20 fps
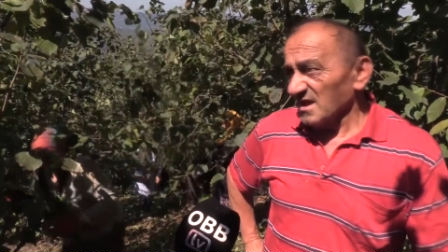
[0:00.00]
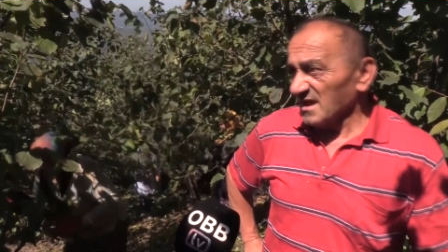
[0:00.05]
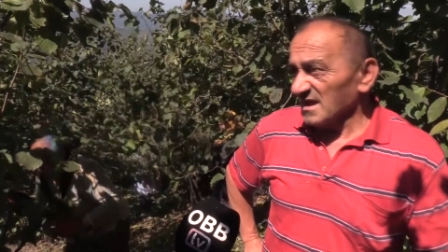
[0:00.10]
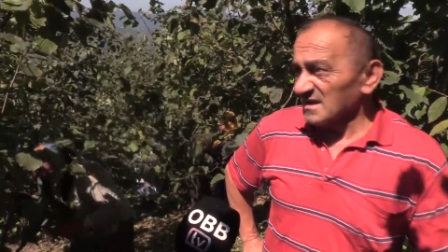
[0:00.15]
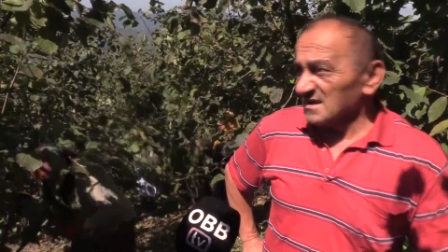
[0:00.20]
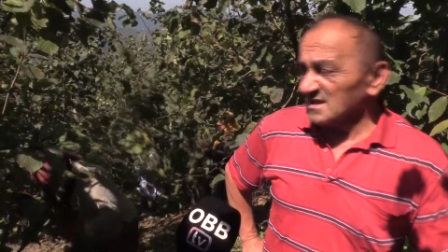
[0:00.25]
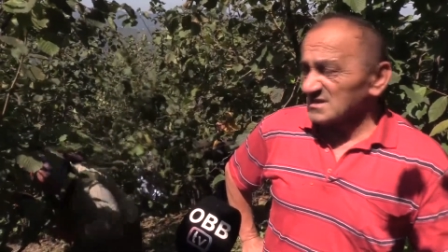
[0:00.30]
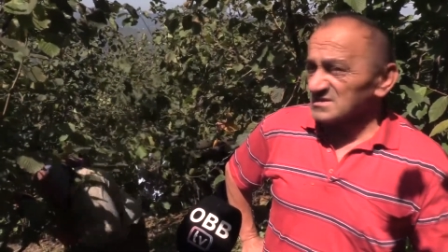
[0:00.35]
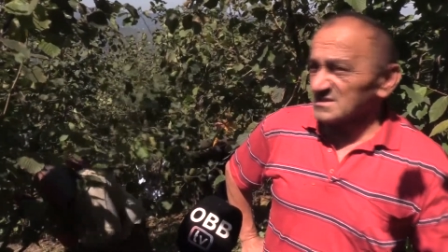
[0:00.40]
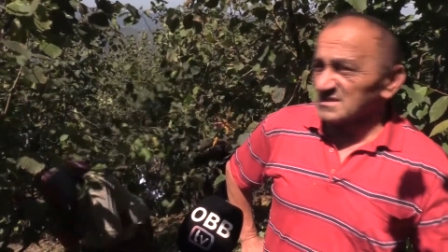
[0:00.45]

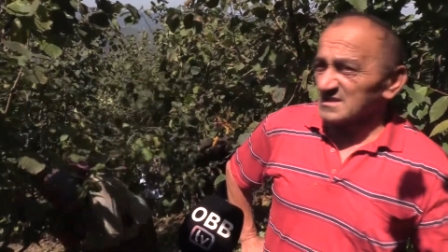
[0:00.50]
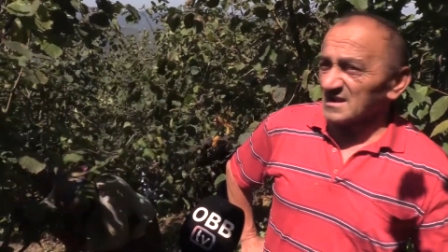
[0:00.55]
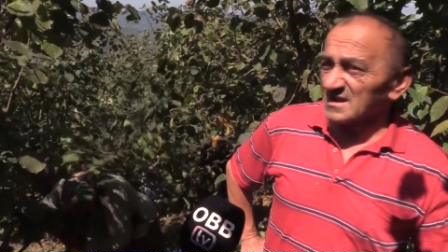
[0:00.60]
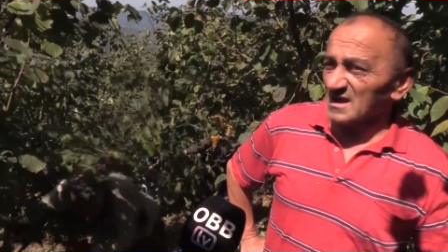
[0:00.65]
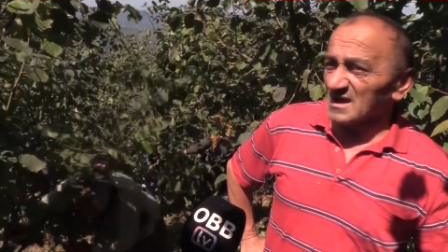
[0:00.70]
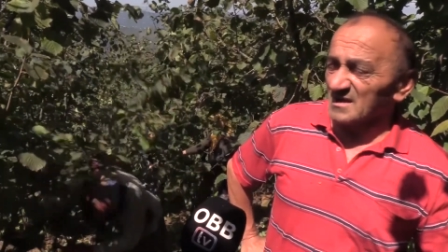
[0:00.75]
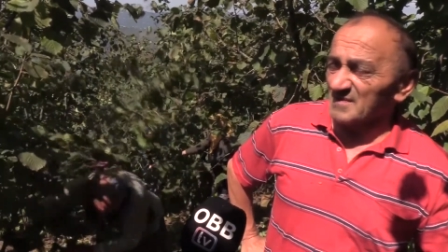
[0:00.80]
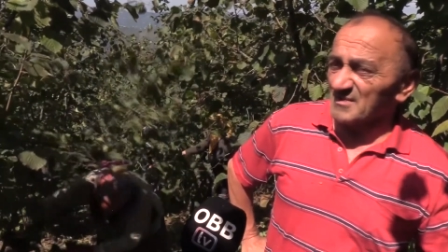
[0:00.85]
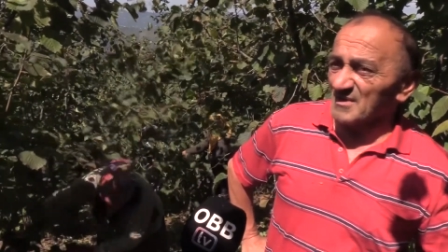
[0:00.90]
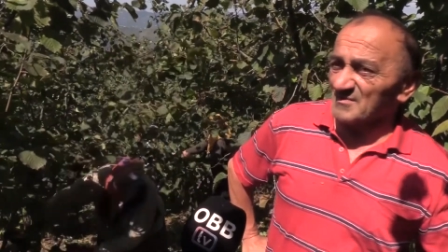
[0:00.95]
En azından
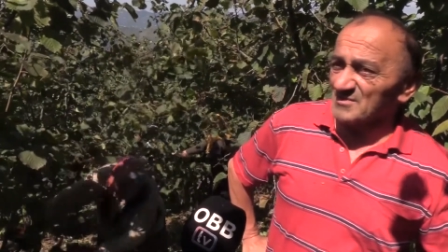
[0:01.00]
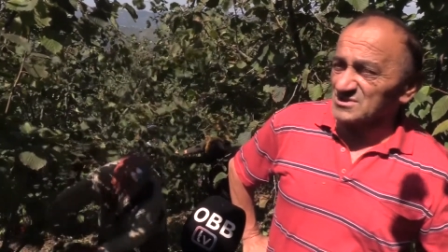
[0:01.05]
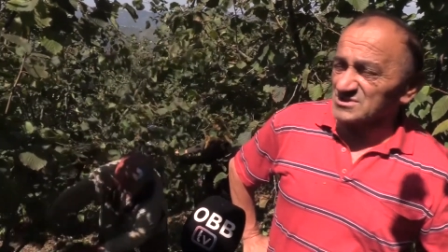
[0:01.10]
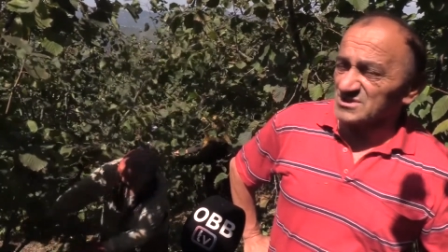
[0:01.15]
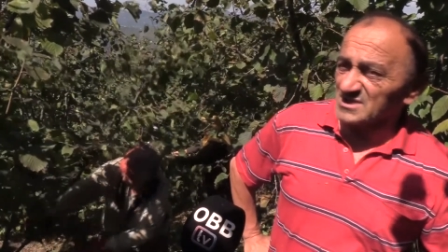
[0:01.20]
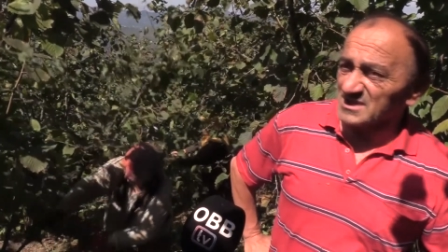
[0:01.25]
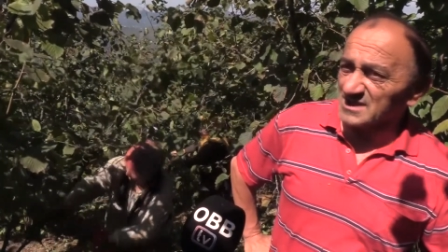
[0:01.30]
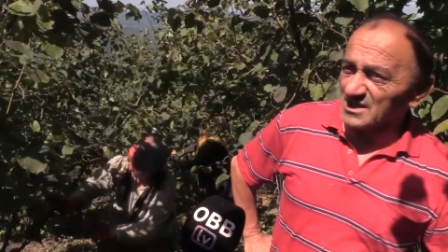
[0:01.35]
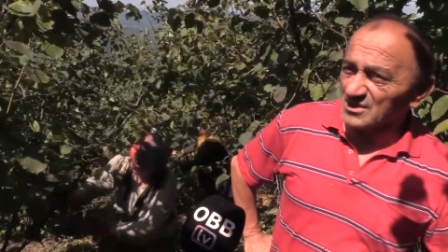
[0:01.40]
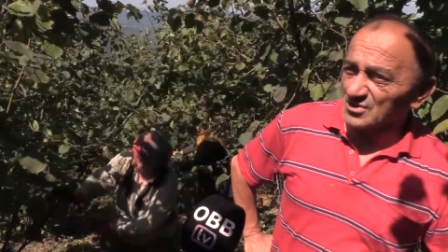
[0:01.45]

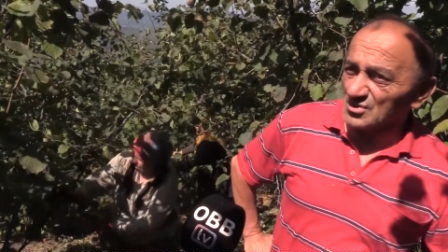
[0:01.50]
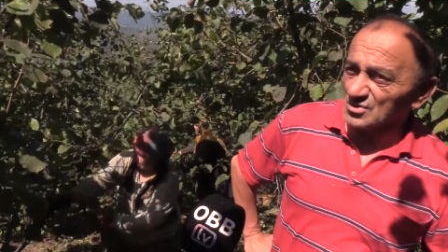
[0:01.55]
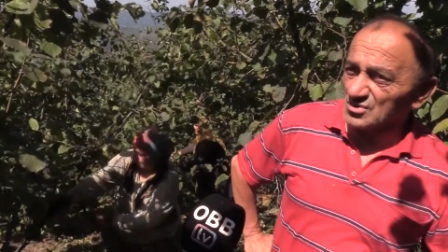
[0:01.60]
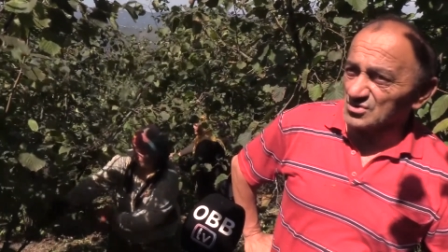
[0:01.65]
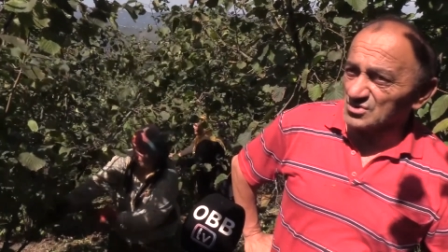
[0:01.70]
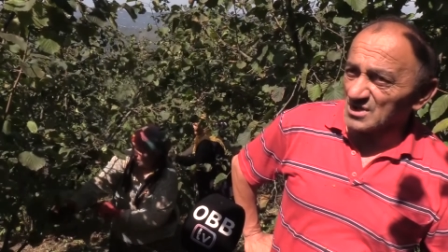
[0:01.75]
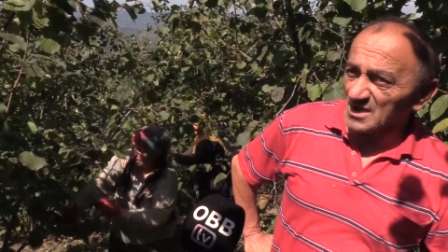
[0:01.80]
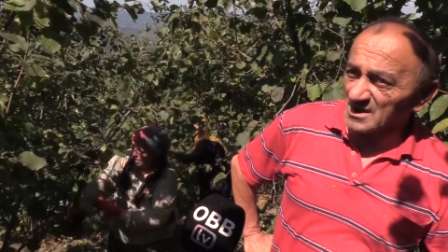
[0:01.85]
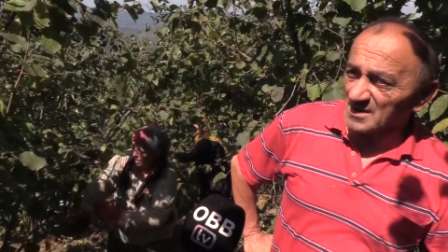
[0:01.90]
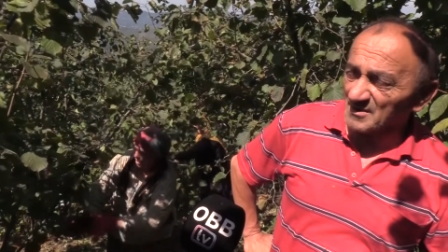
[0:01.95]
arabamızla
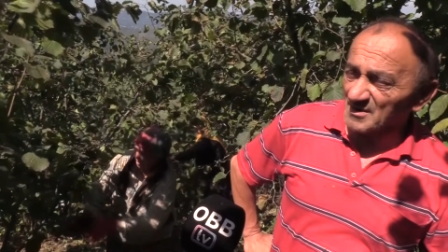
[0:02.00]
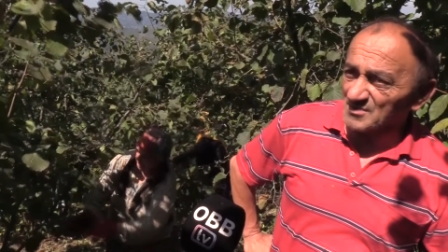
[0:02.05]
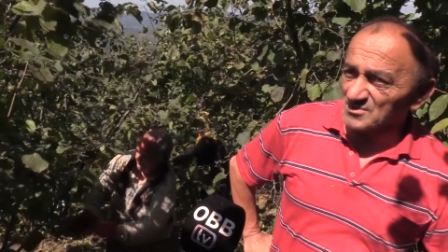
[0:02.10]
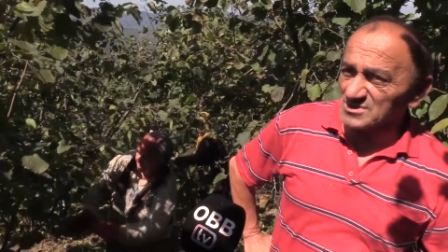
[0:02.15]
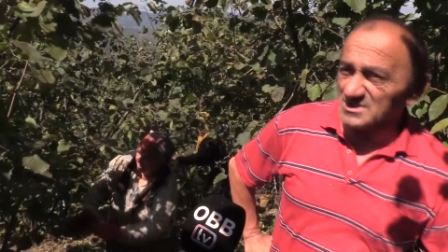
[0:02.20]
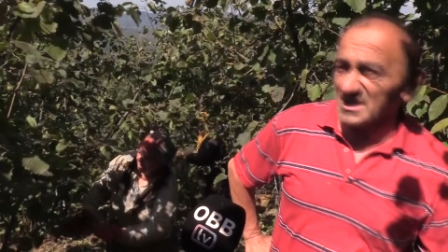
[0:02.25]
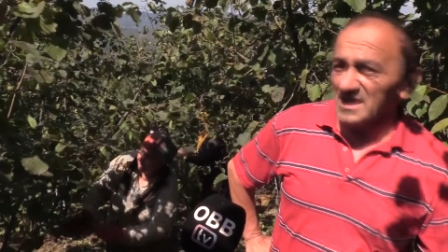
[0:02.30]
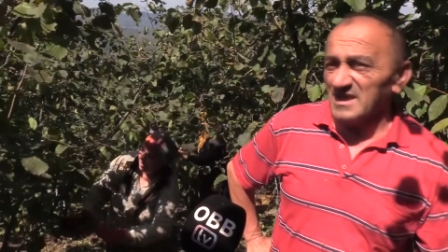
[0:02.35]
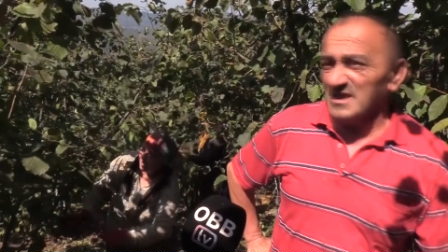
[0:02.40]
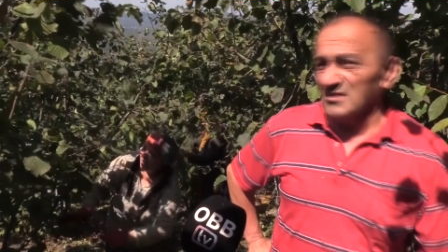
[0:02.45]
geliyor,
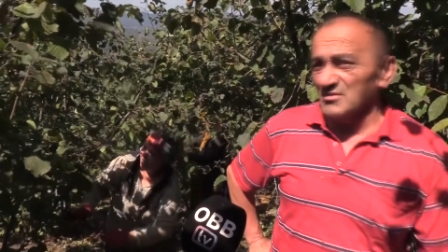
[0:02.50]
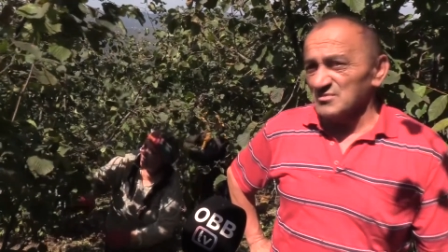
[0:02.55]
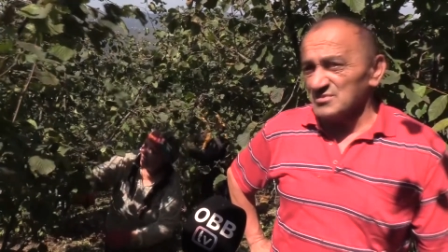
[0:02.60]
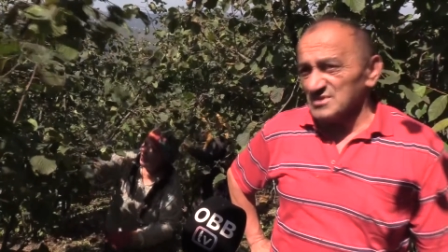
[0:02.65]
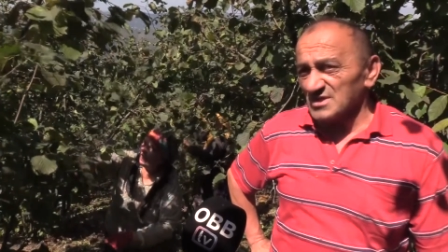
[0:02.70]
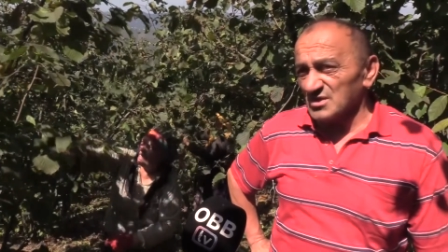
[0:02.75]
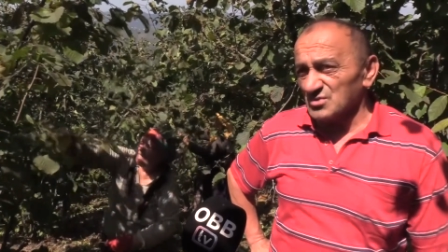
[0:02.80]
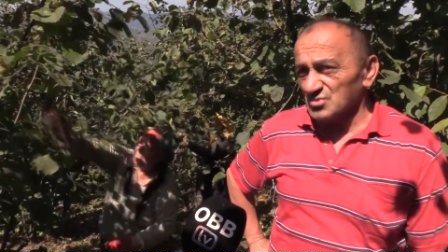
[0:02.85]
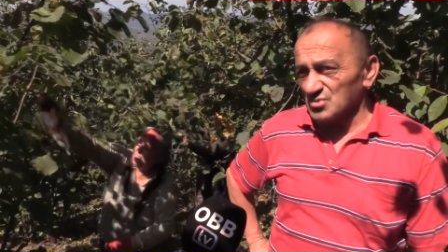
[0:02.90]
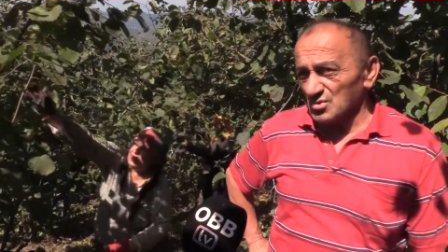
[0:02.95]
Arabamızla
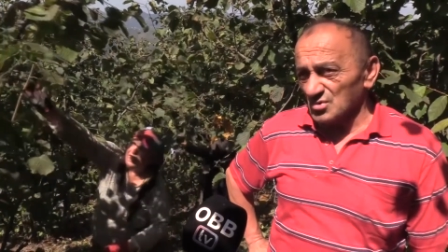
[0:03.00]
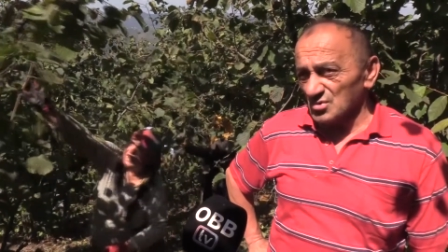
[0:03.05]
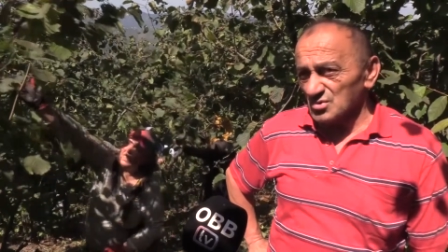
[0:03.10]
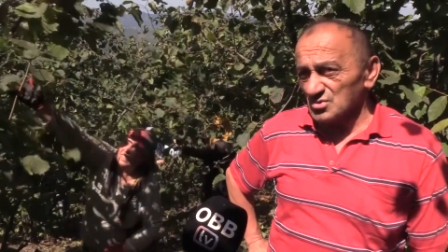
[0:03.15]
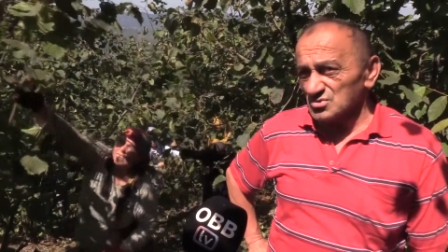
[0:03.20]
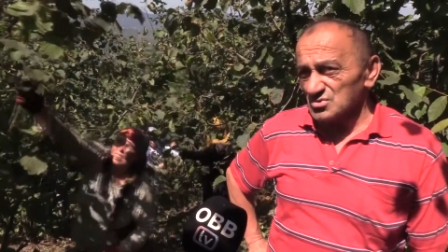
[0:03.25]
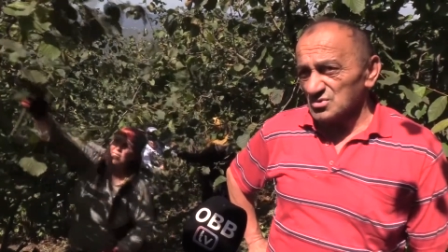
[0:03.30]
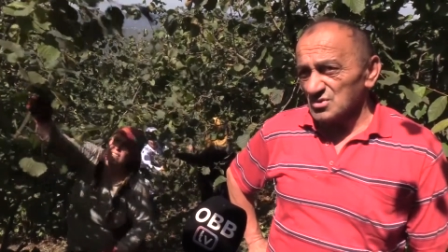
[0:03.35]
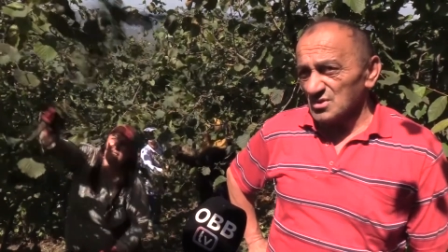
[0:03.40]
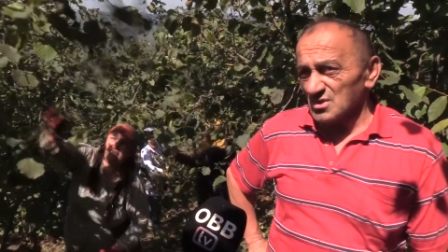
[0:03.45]
evimize
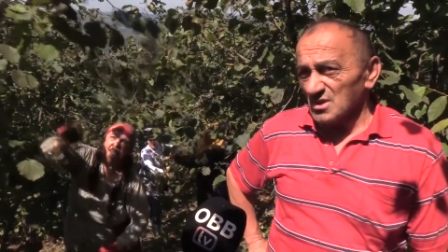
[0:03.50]
gidiyoruz.